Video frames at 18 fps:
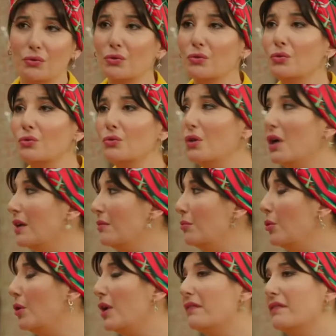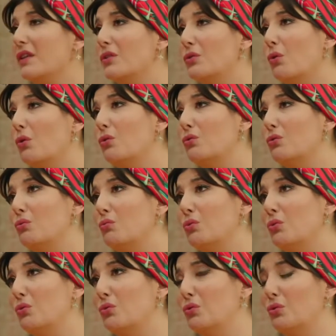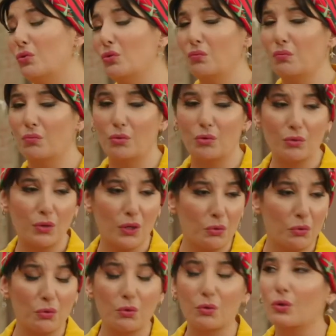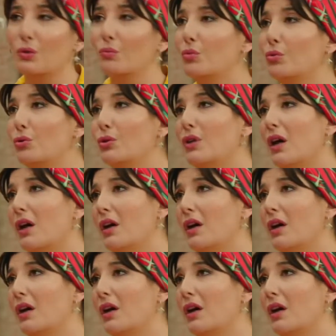çocuklar bu evde doğdu, büyüdü. Burada güldük, burada